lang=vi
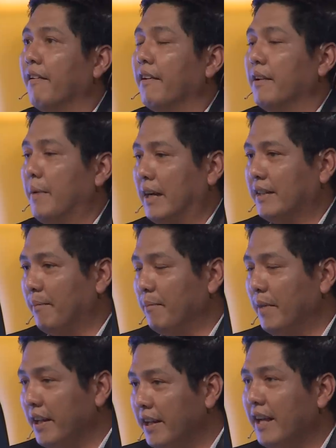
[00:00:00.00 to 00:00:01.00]
nhưng mà cái
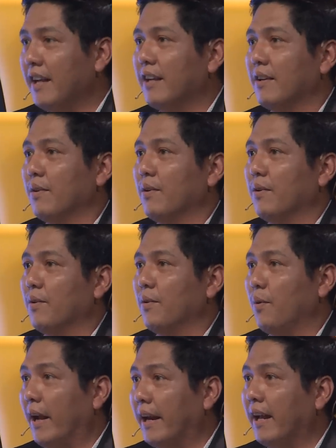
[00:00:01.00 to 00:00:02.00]
tâm lý á
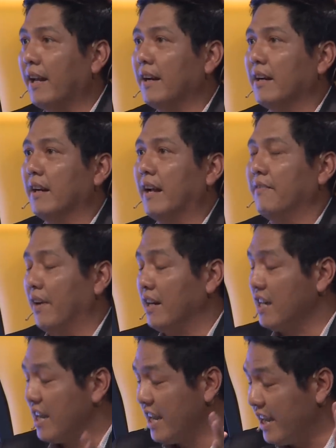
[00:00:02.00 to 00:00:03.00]
của anh á là anh
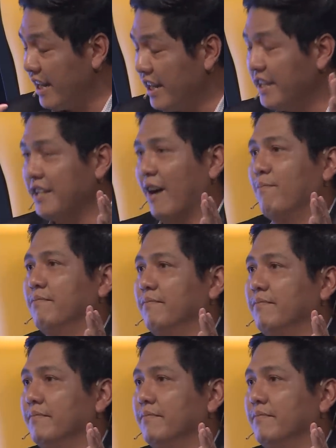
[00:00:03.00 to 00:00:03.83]
vẫn hy vọng